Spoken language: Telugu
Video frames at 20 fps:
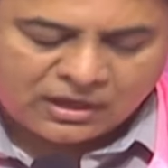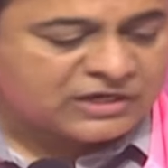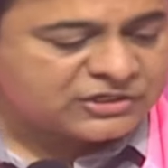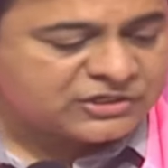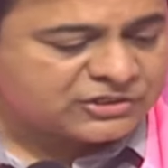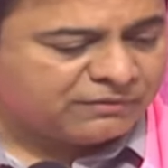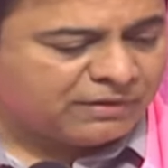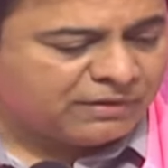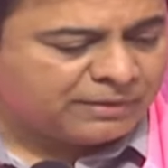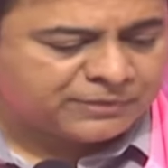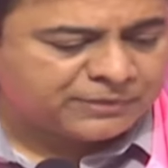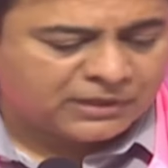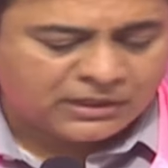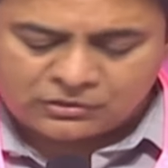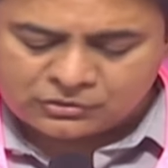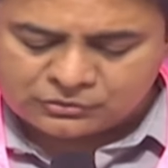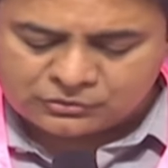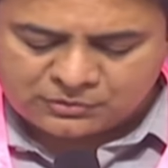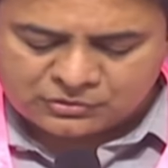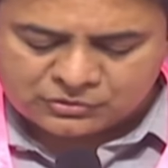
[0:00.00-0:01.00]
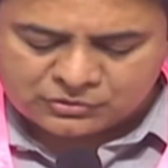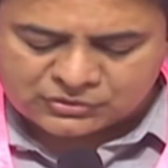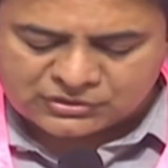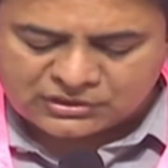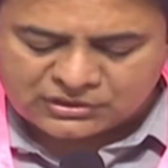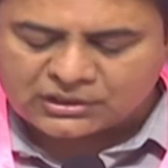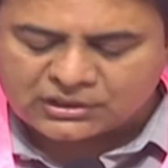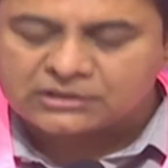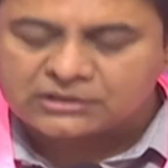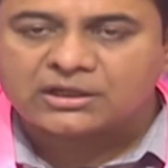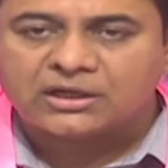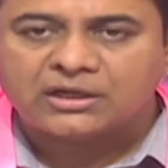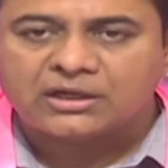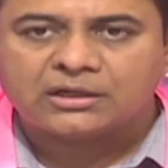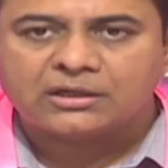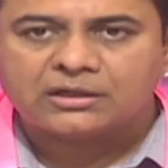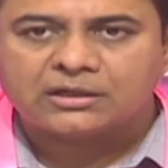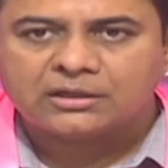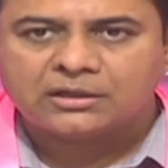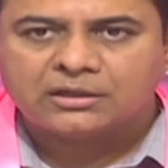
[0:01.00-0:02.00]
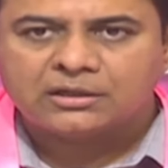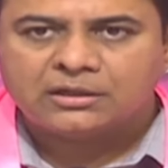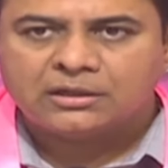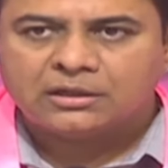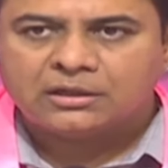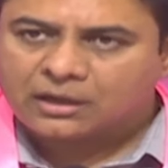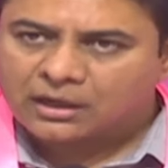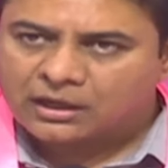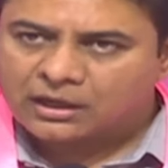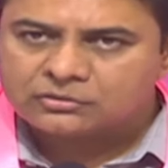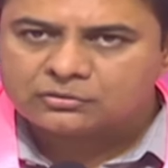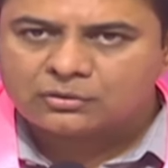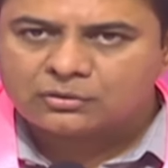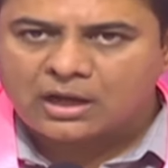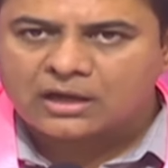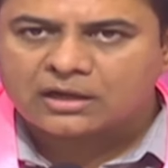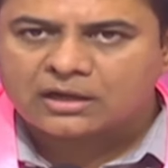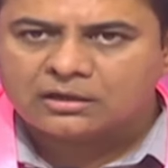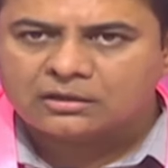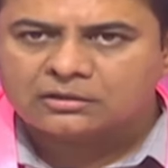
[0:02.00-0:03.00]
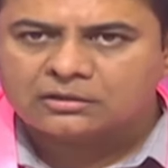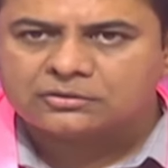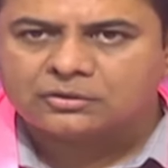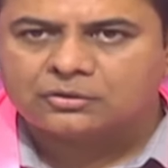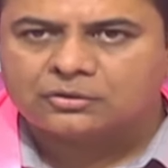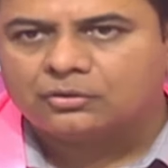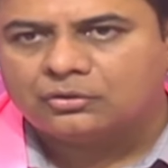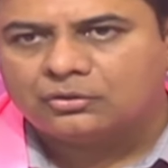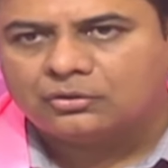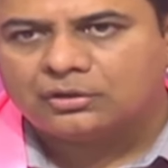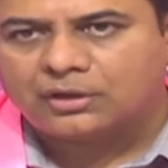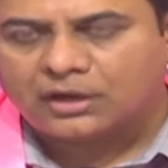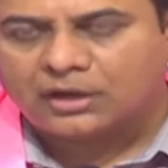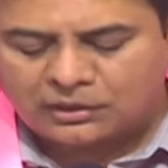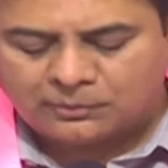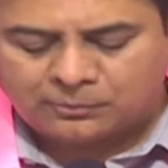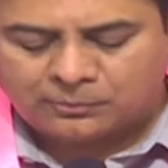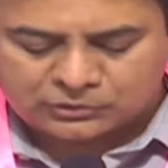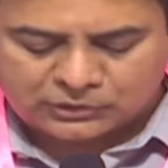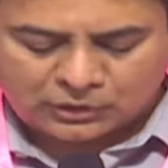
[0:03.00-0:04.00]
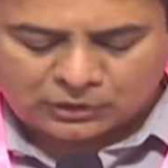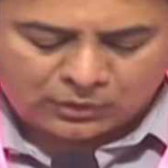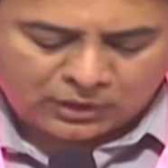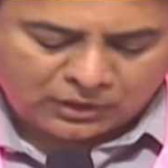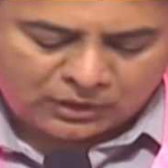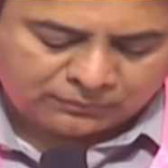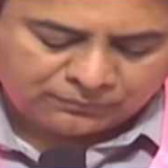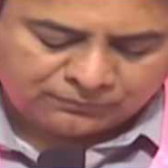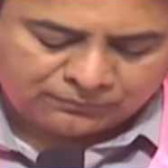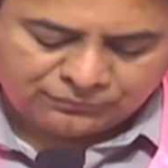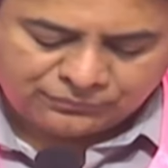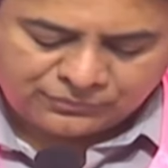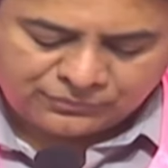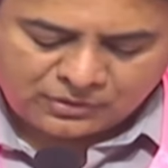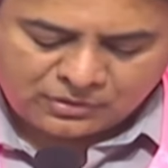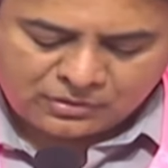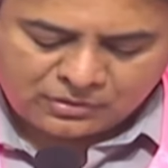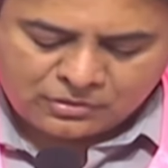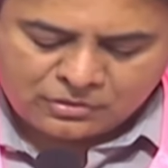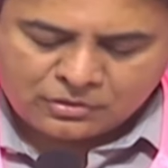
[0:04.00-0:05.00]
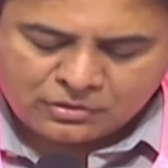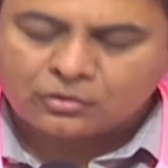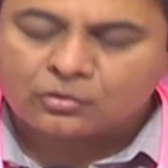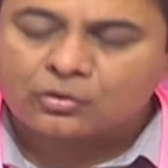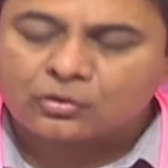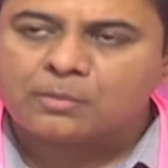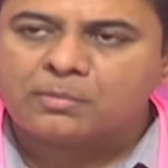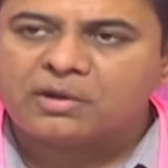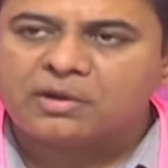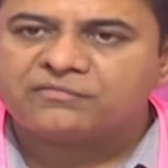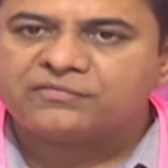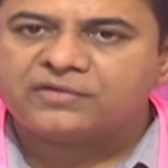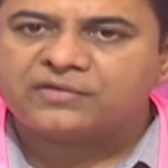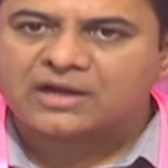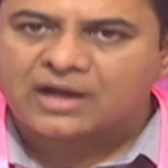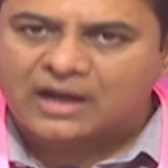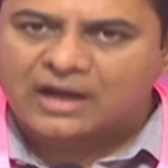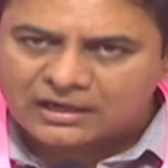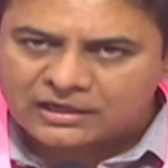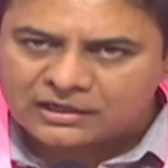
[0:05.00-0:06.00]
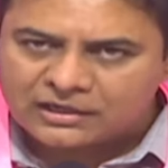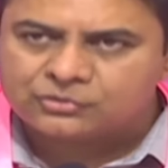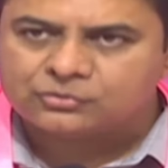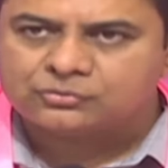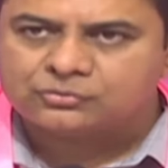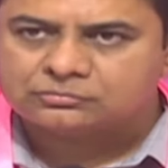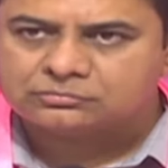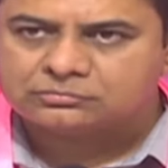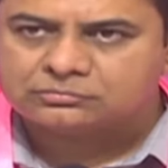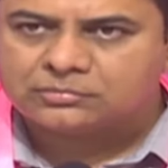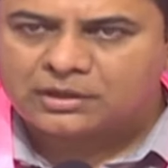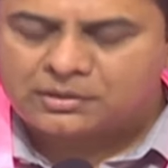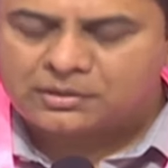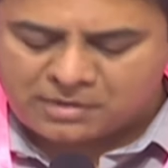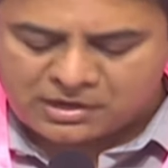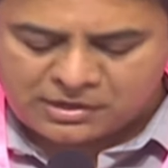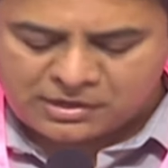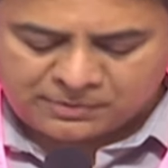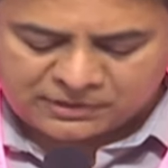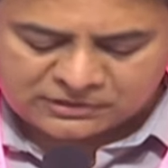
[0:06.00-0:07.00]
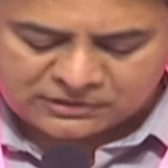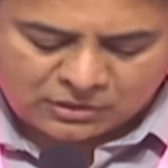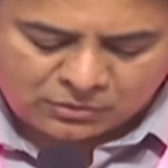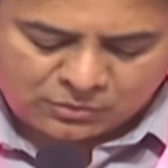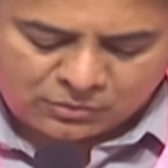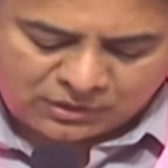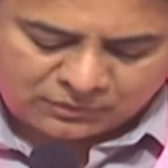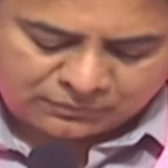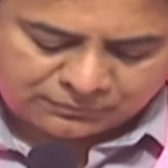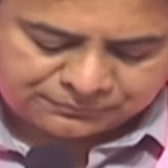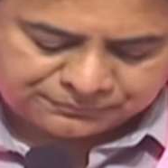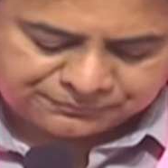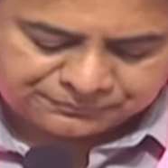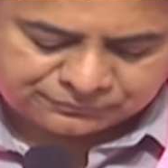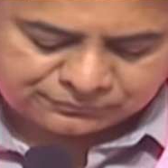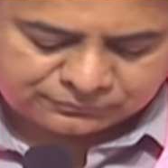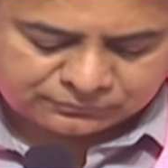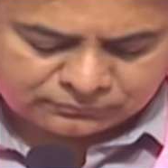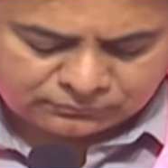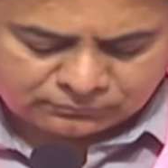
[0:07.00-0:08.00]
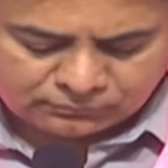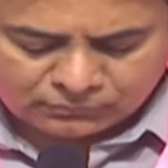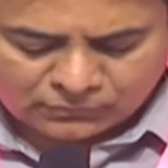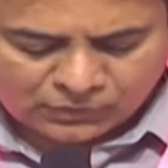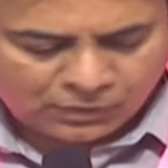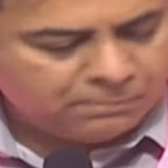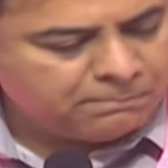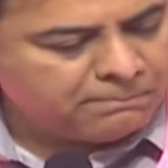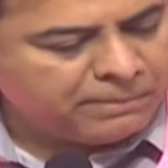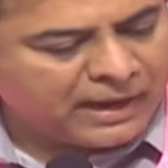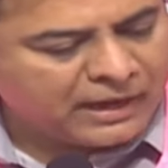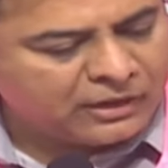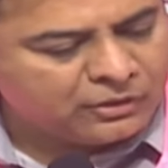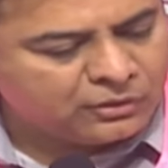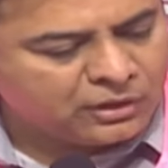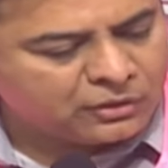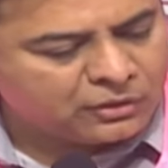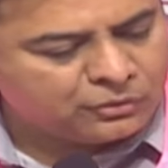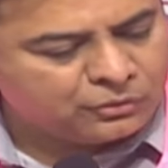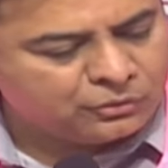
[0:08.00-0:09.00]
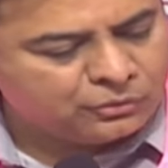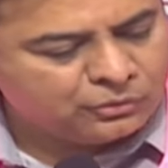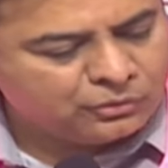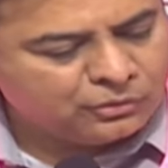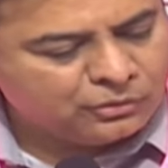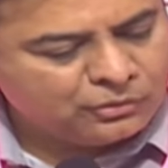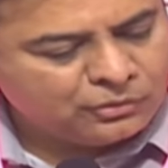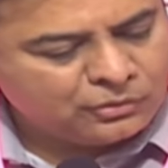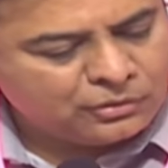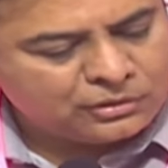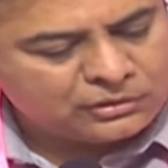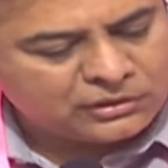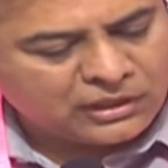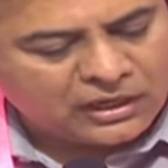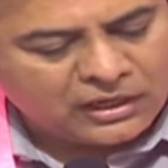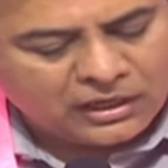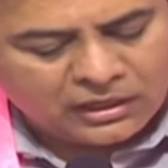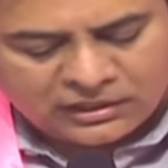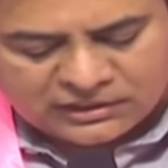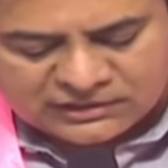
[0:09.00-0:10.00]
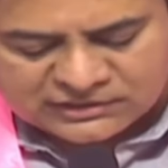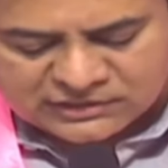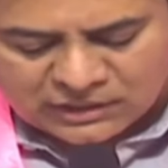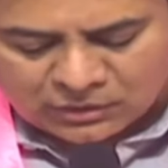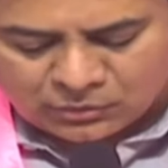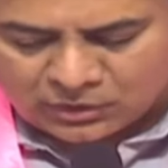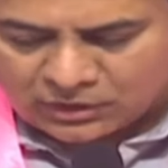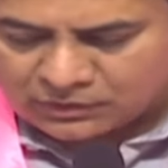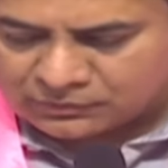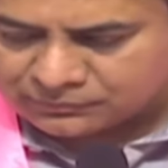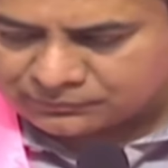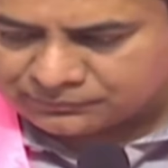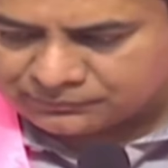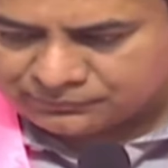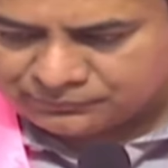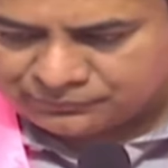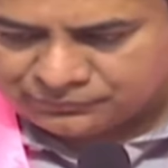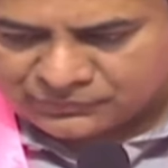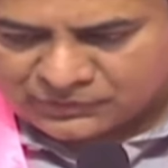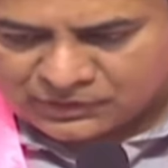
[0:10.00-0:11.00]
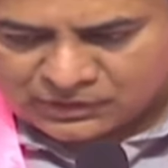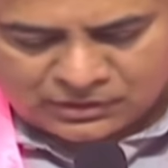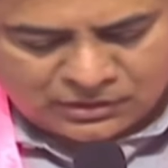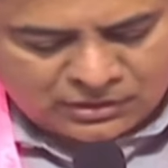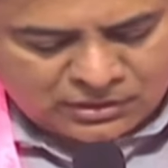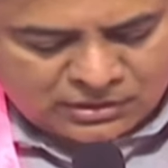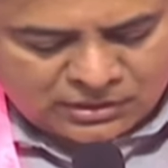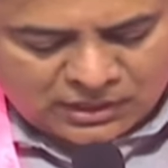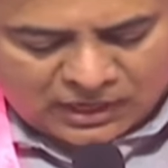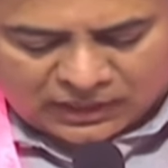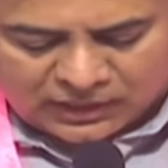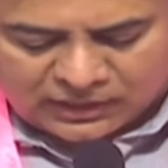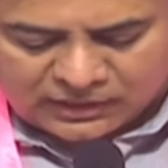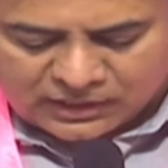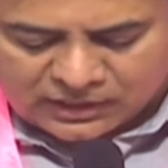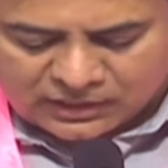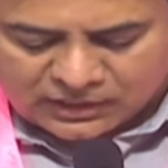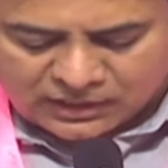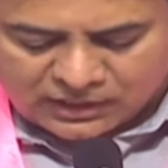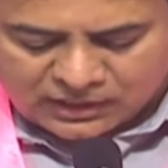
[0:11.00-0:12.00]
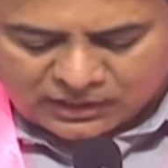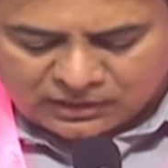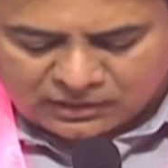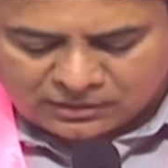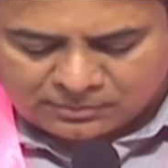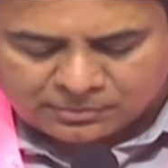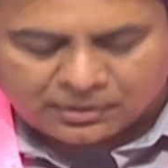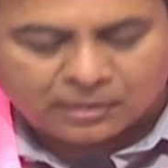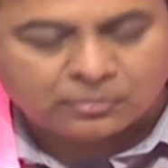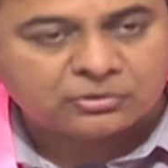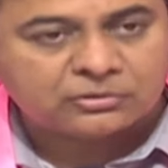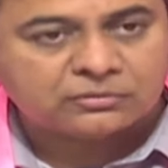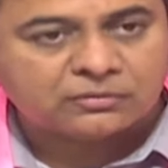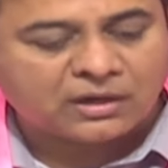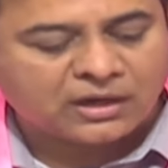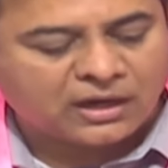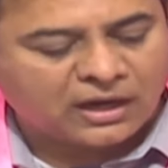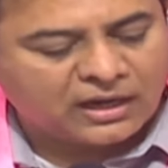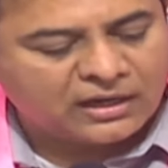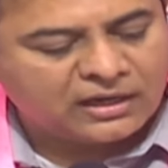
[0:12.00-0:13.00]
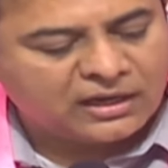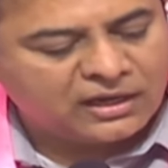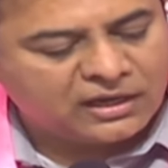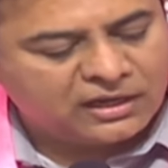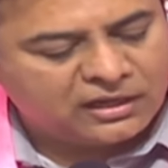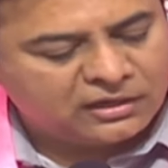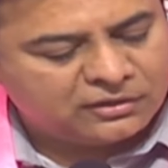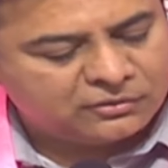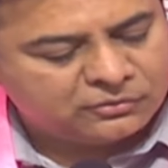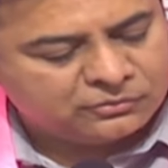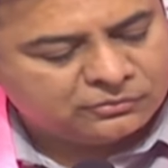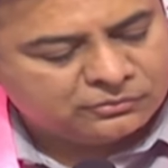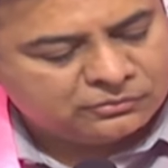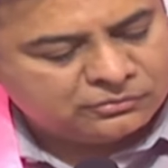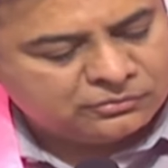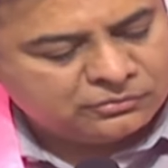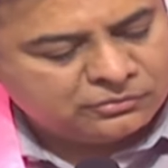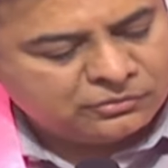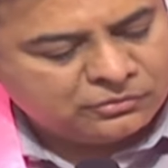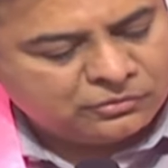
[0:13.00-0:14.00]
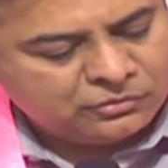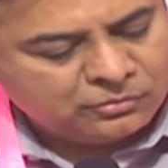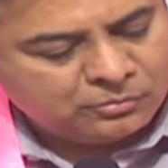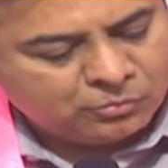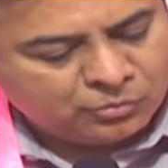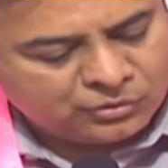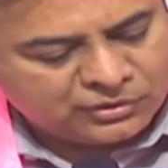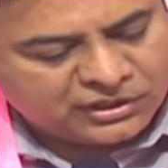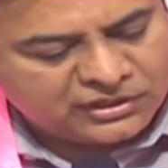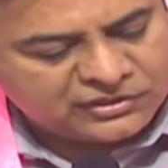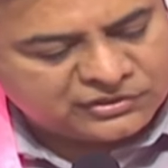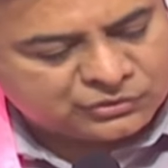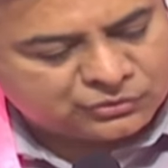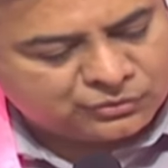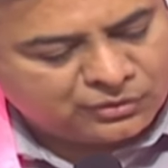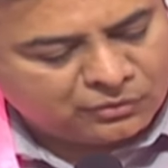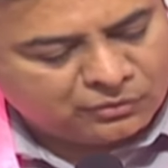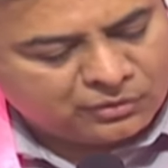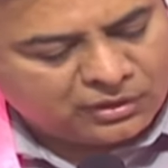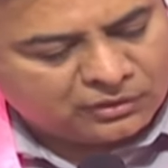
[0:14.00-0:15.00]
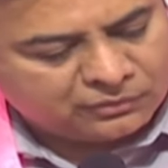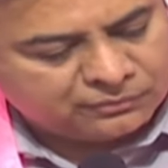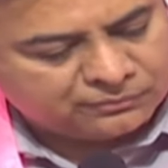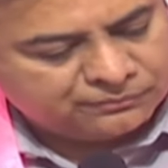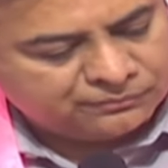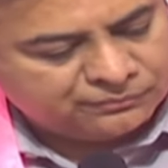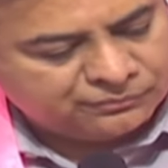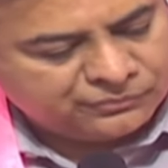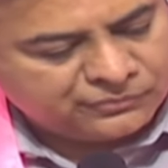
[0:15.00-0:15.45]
రాష్ట్ర వ్యాప్తంగా ఈరోజు మీరు చూసినట్టయితే రైతుల ఆగ్రహంతో రగిలిపోతూ ఉన్నారు రుణమాఫీ కాలేదు అని మండిపడతా ఉన్నారు బ్యాంకులకు తాళాలు వేస్తూ ఉన్నారు ఎక్కడికక్కడ ప్రభుత్వ కార్యాలయాలను ముట్టడిస్తూనే ఉన్నారు